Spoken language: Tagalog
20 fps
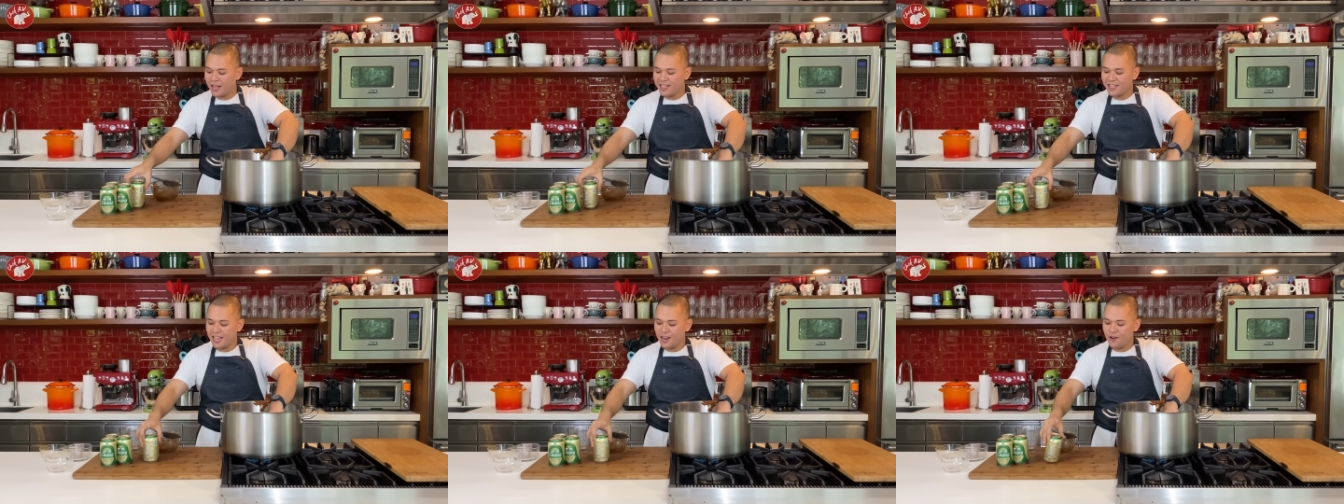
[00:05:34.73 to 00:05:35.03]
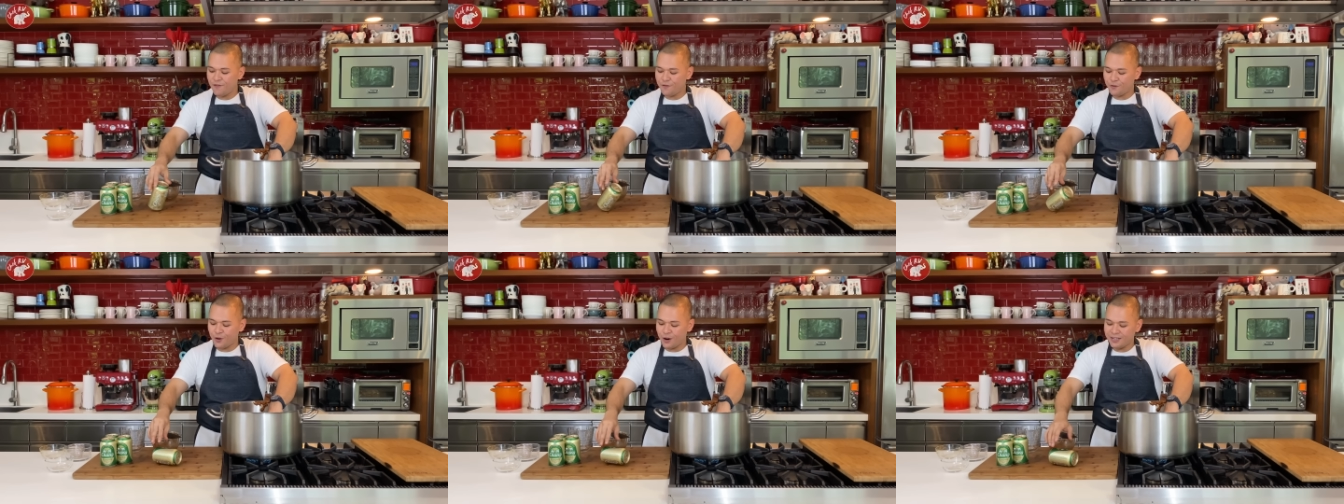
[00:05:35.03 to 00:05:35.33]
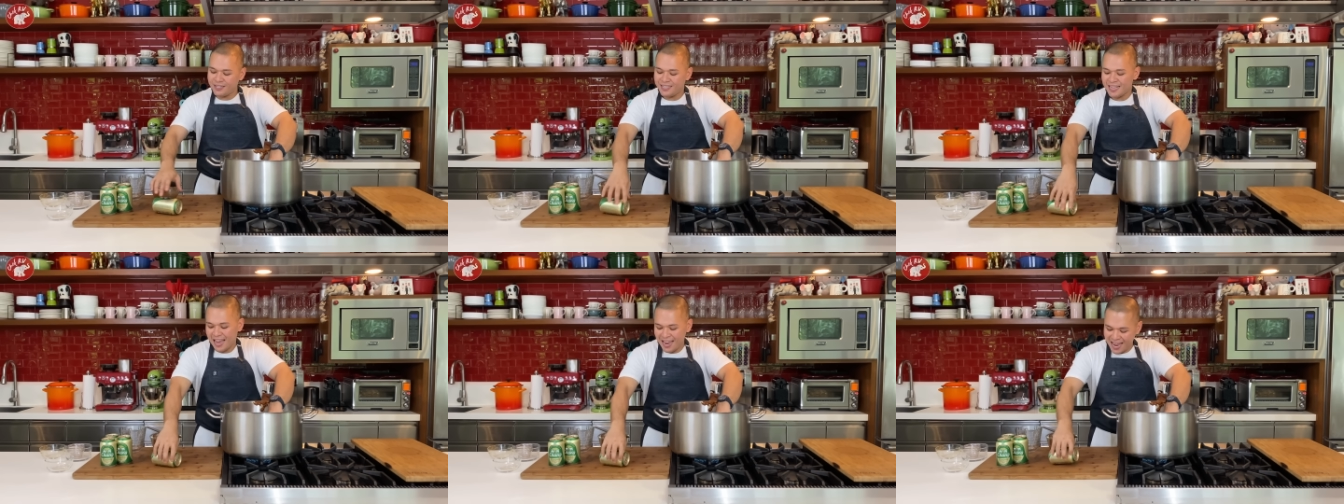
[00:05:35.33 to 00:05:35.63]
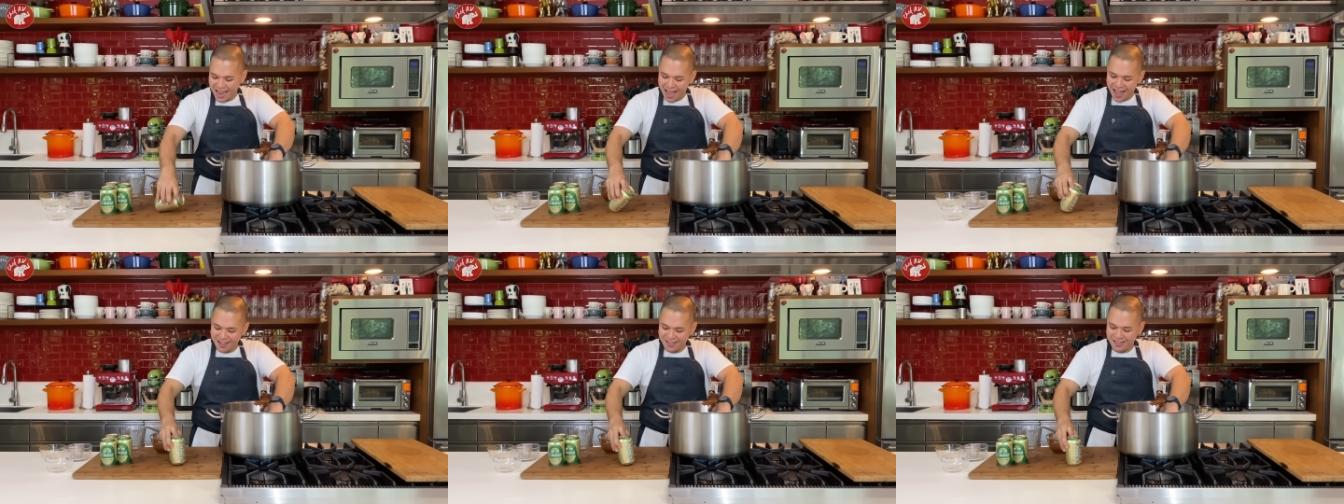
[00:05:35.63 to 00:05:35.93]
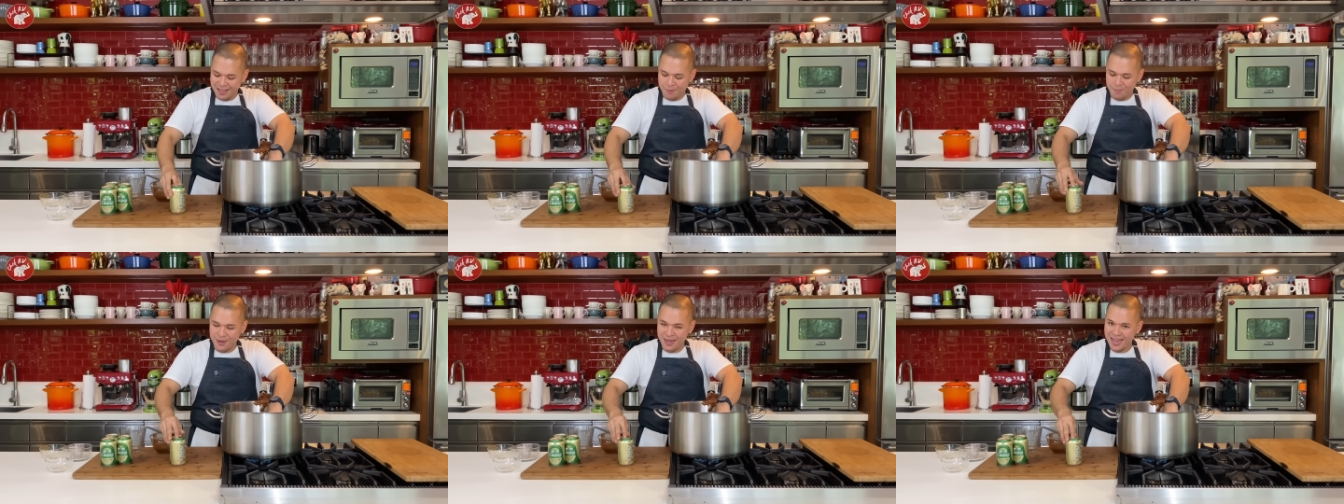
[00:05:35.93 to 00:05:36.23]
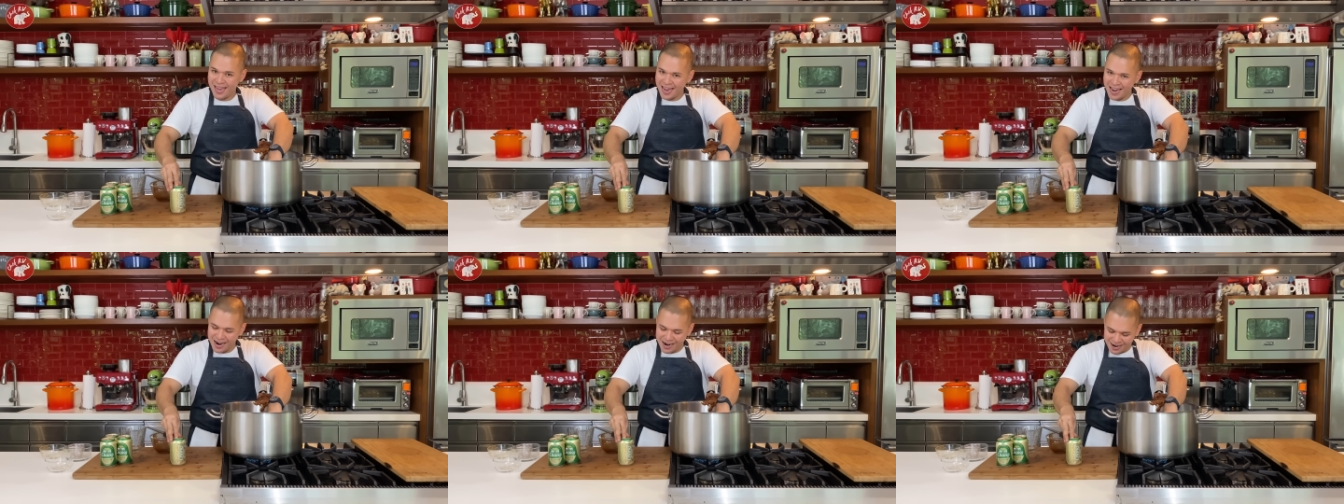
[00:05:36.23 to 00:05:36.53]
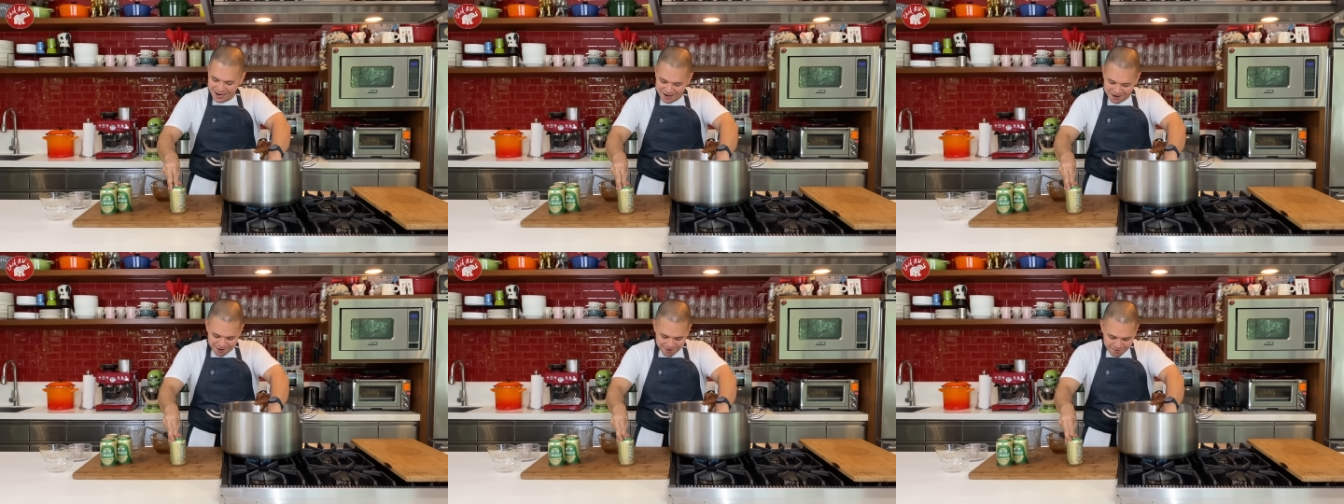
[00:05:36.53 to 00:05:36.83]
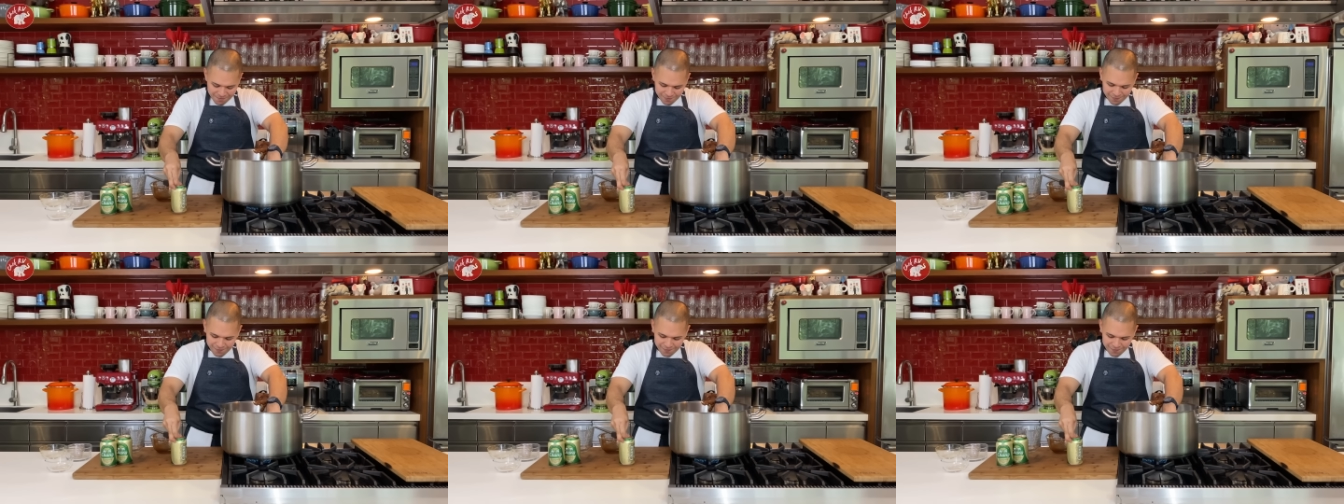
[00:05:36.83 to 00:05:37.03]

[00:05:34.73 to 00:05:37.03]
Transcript: And then, of course, ayan, the beer.